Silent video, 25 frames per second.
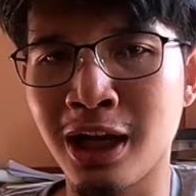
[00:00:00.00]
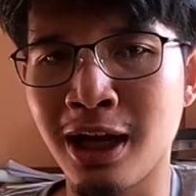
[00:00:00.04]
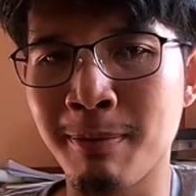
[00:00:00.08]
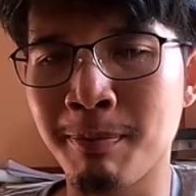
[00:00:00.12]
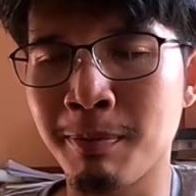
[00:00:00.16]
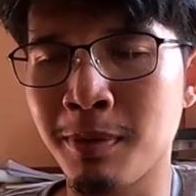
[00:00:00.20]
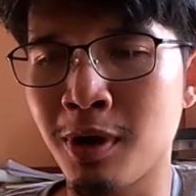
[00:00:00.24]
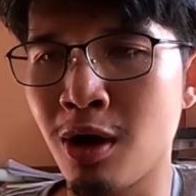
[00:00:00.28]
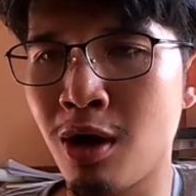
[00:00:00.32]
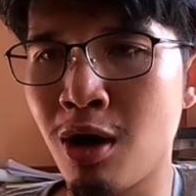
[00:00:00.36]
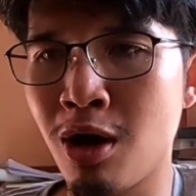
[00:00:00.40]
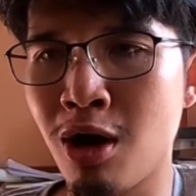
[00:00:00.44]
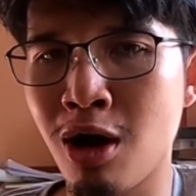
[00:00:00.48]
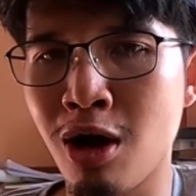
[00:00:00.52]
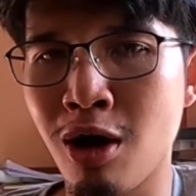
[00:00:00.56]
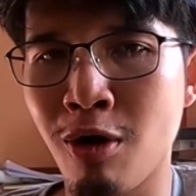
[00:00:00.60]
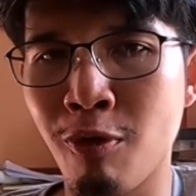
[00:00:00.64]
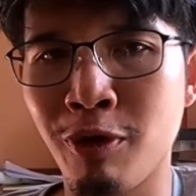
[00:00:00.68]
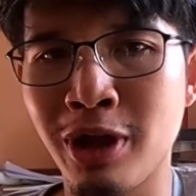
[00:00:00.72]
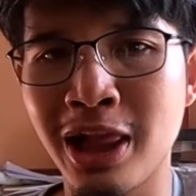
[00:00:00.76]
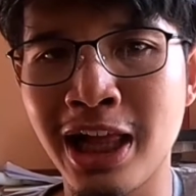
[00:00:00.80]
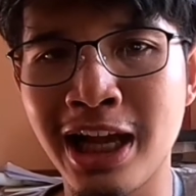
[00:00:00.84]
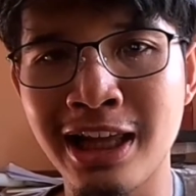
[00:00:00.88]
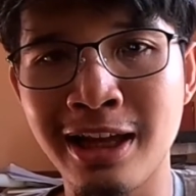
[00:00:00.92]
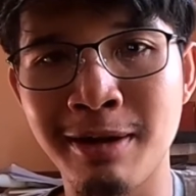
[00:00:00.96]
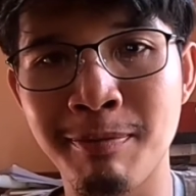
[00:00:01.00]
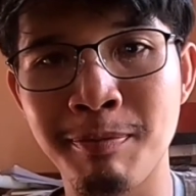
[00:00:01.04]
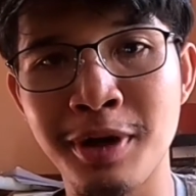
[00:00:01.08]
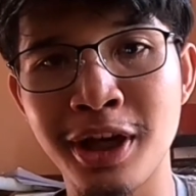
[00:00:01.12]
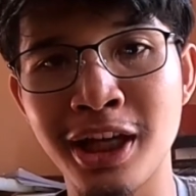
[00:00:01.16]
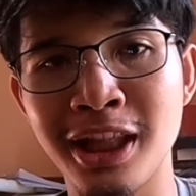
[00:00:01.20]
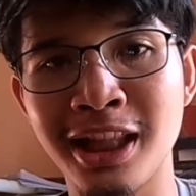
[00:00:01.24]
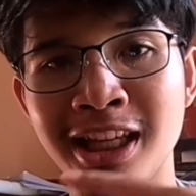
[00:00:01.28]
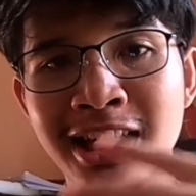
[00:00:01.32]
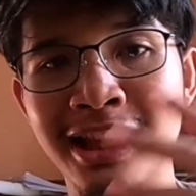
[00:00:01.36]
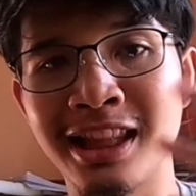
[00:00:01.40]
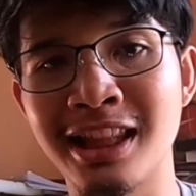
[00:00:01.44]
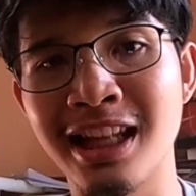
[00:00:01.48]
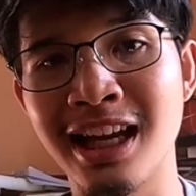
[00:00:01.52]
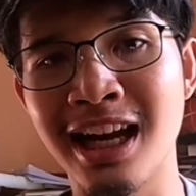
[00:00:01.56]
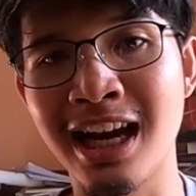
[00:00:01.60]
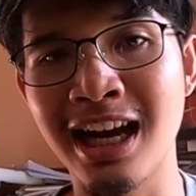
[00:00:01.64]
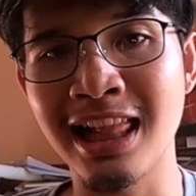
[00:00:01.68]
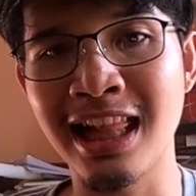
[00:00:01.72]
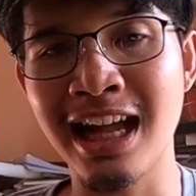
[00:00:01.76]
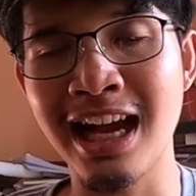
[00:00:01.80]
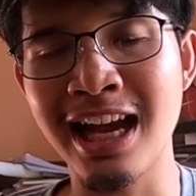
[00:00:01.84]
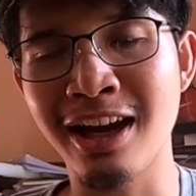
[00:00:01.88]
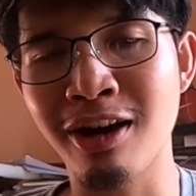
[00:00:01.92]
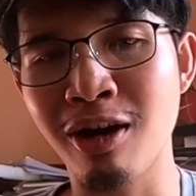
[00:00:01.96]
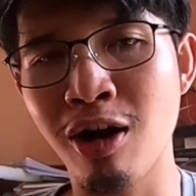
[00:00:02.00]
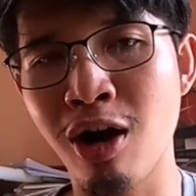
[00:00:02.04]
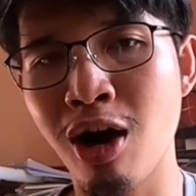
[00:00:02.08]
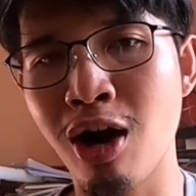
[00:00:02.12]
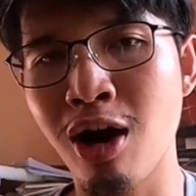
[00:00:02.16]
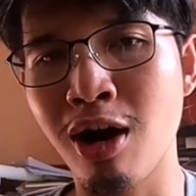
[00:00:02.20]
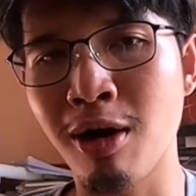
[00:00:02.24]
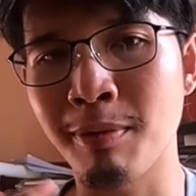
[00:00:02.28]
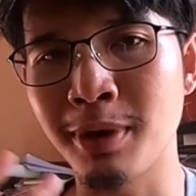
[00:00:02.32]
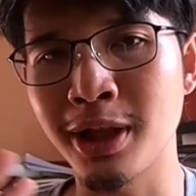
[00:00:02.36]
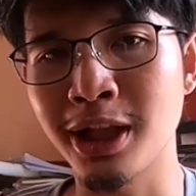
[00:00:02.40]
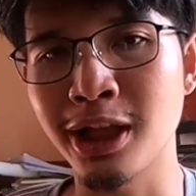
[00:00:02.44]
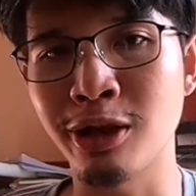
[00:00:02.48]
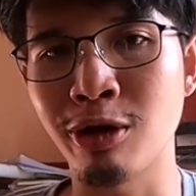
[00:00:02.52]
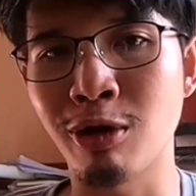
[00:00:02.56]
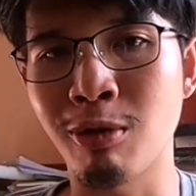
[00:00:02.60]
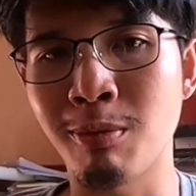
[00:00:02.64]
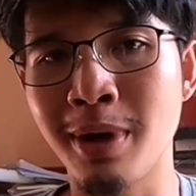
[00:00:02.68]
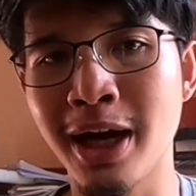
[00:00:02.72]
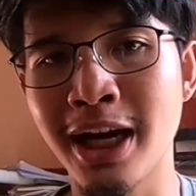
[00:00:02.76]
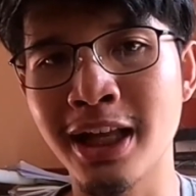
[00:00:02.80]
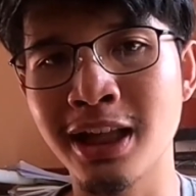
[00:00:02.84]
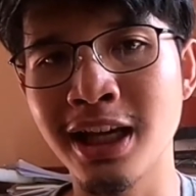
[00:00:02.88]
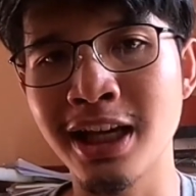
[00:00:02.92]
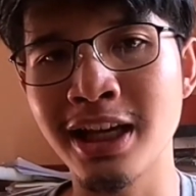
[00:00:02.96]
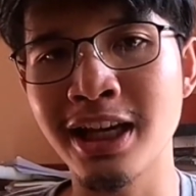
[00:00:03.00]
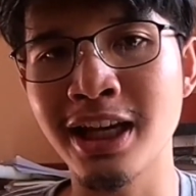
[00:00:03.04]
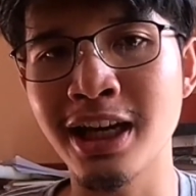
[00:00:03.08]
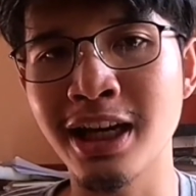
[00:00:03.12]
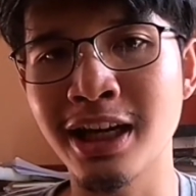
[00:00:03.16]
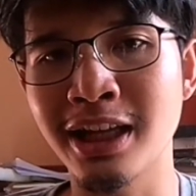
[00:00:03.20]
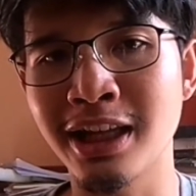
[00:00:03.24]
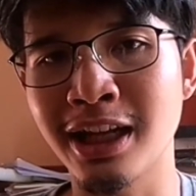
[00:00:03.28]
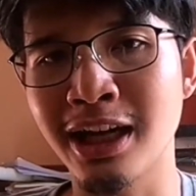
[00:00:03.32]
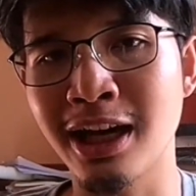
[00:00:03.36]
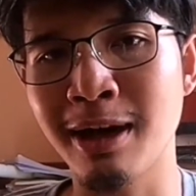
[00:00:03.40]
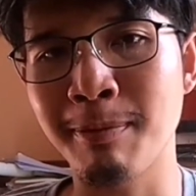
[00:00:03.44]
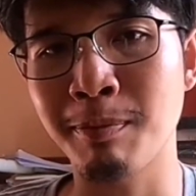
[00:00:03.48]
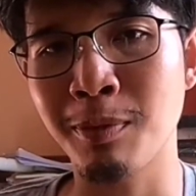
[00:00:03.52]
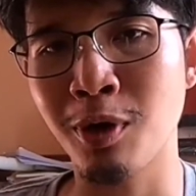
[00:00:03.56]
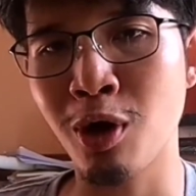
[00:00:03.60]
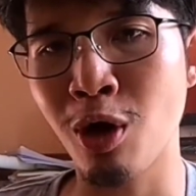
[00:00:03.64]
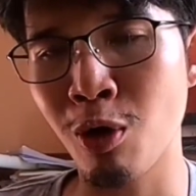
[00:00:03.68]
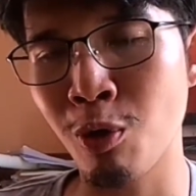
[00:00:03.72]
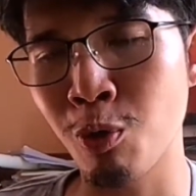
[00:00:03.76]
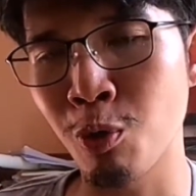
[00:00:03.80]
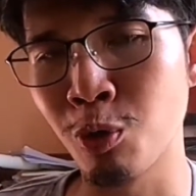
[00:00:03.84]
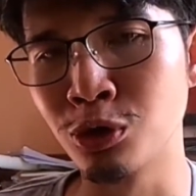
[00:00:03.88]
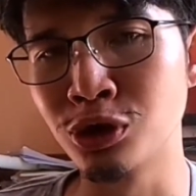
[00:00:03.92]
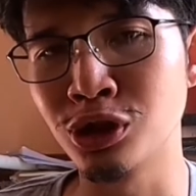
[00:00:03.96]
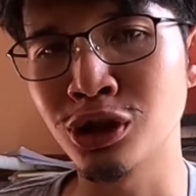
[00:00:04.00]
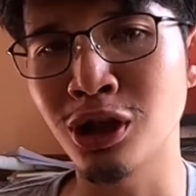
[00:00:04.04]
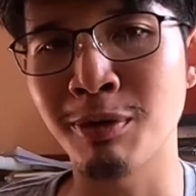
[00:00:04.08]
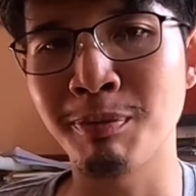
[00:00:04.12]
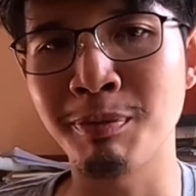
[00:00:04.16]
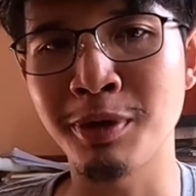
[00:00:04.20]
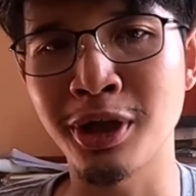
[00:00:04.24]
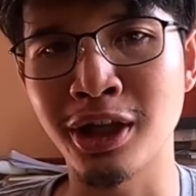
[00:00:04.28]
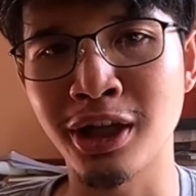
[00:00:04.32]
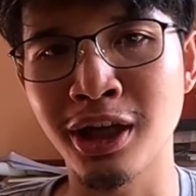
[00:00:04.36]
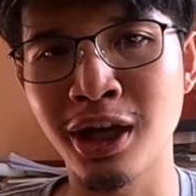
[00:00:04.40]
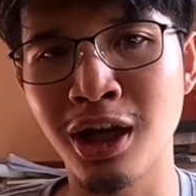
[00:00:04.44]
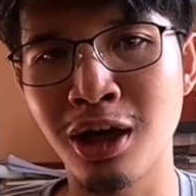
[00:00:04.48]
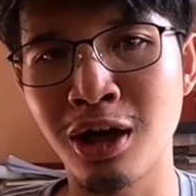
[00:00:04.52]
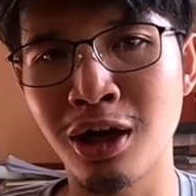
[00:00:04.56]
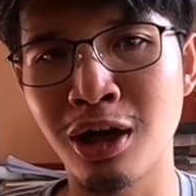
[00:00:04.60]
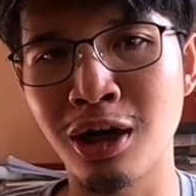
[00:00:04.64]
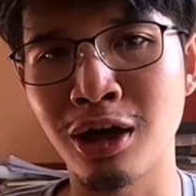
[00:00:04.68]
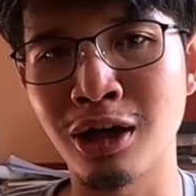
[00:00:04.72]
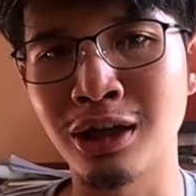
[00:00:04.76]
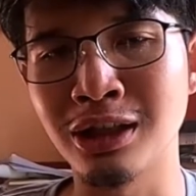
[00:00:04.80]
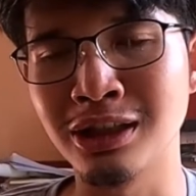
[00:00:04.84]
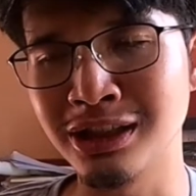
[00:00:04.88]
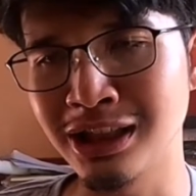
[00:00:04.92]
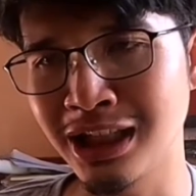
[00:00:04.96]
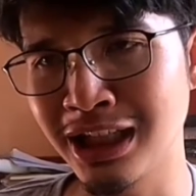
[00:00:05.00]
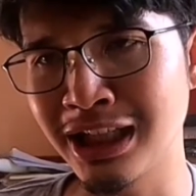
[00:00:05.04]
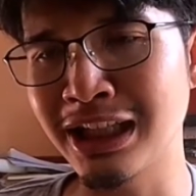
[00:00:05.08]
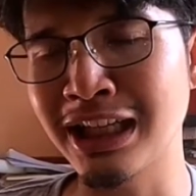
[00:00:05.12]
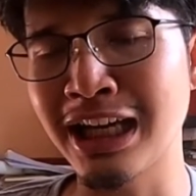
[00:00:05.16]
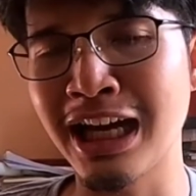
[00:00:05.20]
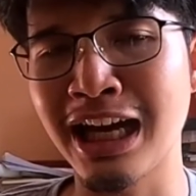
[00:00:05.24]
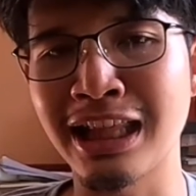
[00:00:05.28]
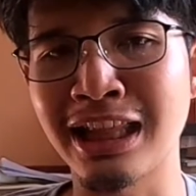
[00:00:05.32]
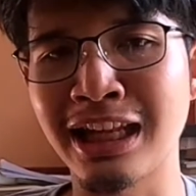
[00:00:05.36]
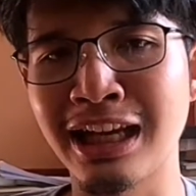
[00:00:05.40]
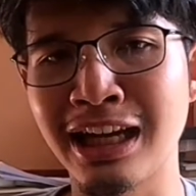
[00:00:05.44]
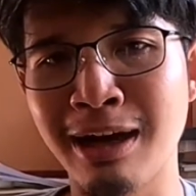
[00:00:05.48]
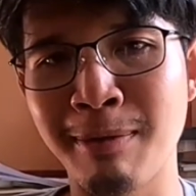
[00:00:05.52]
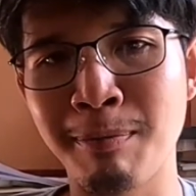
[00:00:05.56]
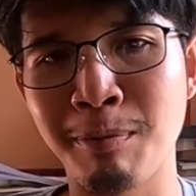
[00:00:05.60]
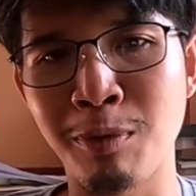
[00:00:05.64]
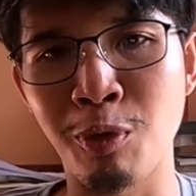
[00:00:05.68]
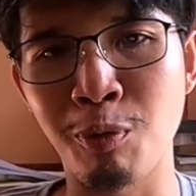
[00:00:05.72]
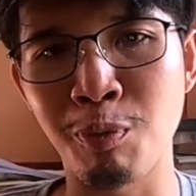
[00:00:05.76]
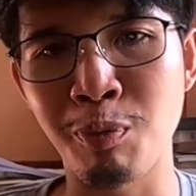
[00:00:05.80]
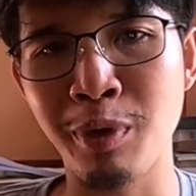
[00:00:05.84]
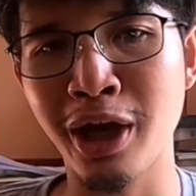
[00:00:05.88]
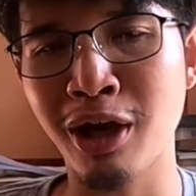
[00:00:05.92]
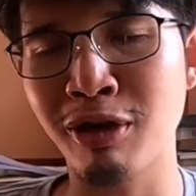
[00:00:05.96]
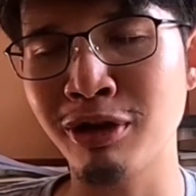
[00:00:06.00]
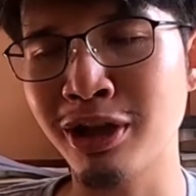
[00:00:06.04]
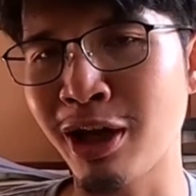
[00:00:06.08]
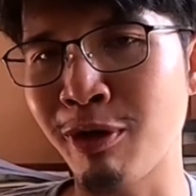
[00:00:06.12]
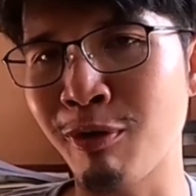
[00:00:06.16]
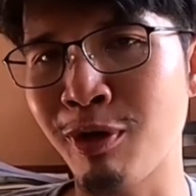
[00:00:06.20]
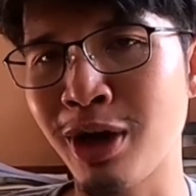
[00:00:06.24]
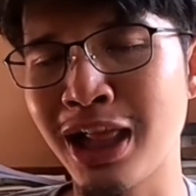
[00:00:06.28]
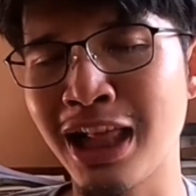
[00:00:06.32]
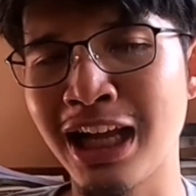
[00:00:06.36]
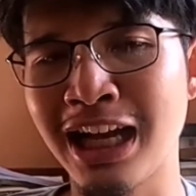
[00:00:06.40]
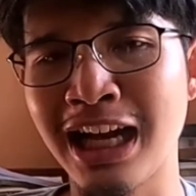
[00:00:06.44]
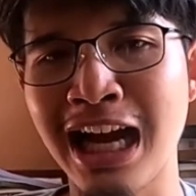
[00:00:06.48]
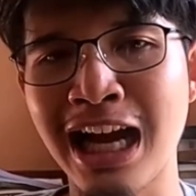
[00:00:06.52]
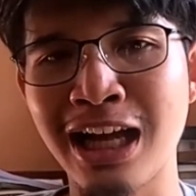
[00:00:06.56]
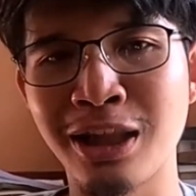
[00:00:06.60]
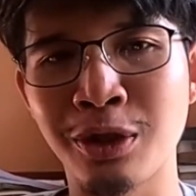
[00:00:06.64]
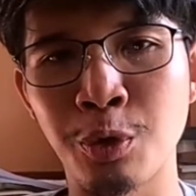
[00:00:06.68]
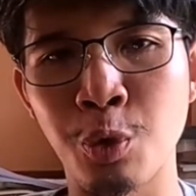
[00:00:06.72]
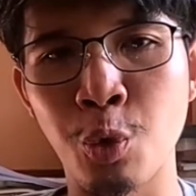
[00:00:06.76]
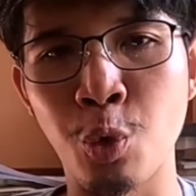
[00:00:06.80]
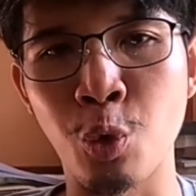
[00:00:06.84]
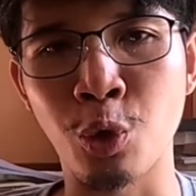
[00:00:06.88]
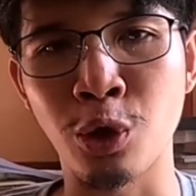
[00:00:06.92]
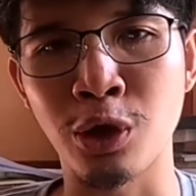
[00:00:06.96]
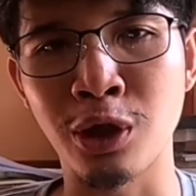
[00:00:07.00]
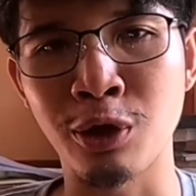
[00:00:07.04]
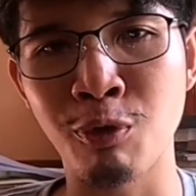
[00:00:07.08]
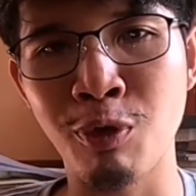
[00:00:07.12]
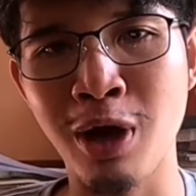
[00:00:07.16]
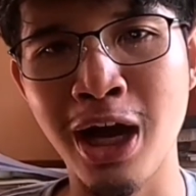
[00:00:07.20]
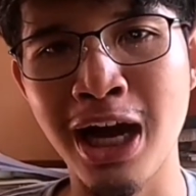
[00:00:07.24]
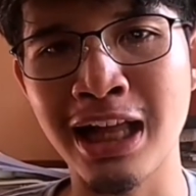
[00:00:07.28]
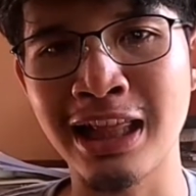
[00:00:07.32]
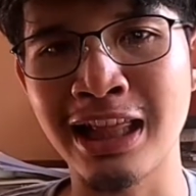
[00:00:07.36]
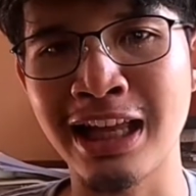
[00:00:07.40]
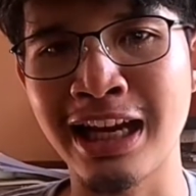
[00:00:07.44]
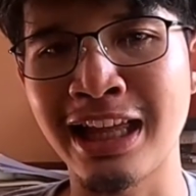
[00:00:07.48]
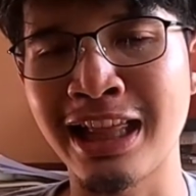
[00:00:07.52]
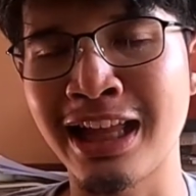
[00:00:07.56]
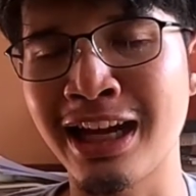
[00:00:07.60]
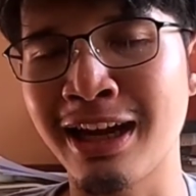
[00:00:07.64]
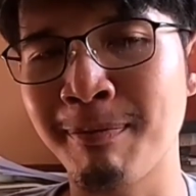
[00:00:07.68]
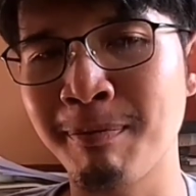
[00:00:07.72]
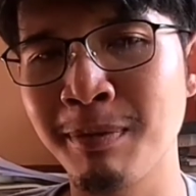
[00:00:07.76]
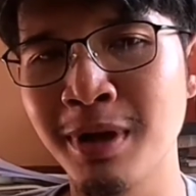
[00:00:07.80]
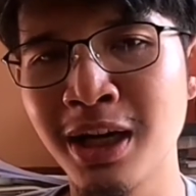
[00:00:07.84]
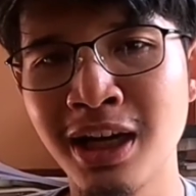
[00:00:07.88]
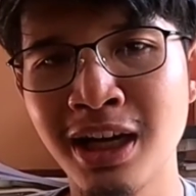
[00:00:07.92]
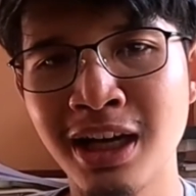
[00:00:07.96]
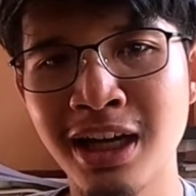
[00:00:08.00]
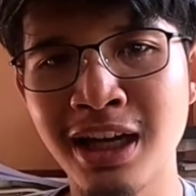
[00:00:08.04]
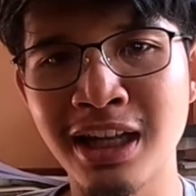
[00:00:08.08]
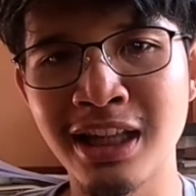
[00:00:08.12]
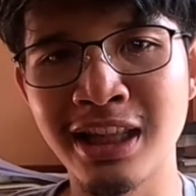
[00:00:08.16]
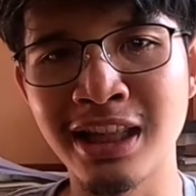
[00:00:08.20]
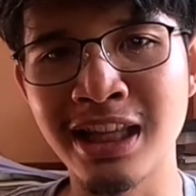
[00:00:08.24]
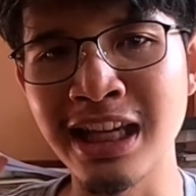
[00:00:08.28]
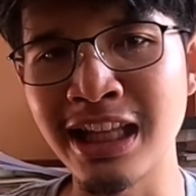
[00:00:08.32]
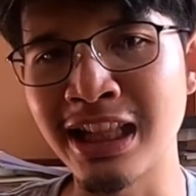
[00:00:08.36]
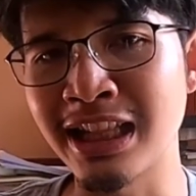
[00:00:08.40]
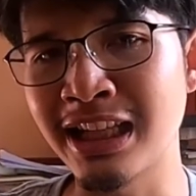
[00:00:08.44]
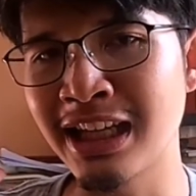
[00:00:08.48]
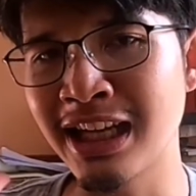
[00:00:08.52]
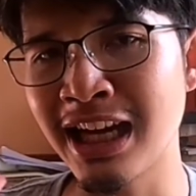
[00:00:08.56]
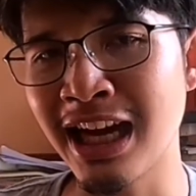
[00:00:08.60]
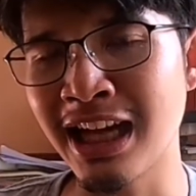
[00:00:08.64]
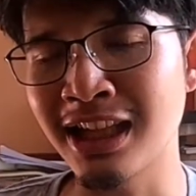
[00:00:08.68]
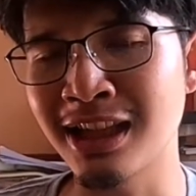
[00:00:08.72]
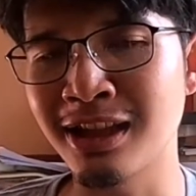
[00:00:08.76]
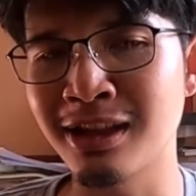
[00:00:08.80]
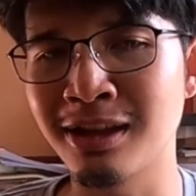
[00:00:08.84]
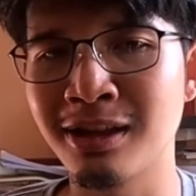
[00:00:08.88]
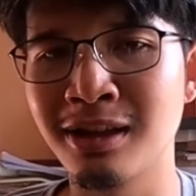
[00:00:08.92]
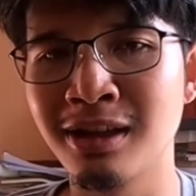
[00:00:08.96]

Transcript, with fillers: นะครับ ก็เวลาจะผลิตอะไรก็ผลิตออกมาได้เยอะนะครับ กล้องวงจรปิดก็เช่นกันนะครับ ผมไม่เข้าใจว่าราคาถูกหรือว่าอะไรนะครับ ติดกัน